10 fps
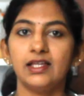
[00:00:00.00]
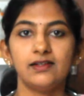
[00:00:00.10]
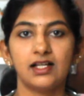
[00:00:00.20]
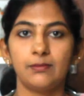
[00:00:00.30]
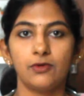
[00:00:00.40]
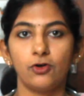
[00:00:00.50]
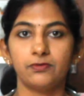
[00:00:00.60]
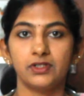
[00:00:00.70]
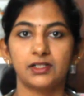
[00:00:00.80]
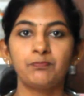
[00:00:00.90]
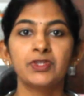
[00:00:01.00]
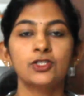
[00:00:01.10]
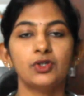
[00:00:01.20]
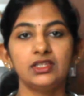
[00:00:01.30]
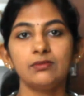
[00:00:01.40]
தெல் கம் ஆஃப் இட்
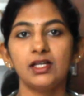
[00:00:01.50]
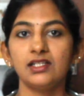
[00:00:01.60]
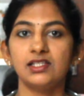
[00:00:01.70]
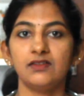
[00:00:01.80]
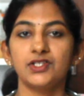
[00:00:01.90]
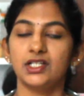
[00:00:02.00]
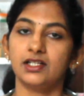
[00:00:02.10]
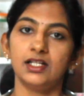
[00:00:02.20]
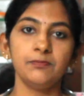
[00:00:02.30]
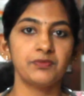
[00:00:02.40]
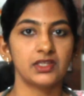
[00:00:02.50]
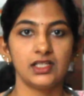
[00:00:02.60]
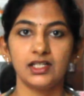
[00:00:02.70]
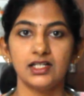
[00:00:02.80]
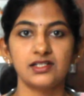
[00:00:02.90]
ஸோ இந்த மாதிரி சில விஷயங்களை
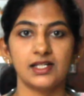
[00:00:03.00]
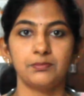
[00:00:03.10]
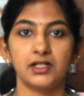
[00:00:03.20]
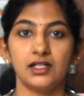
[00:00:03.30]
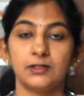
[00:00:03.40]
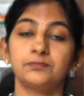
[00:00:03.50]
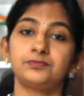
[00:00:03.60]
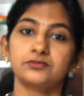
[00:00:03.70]
நீங்கள் ட்ரை பண்ணலாம்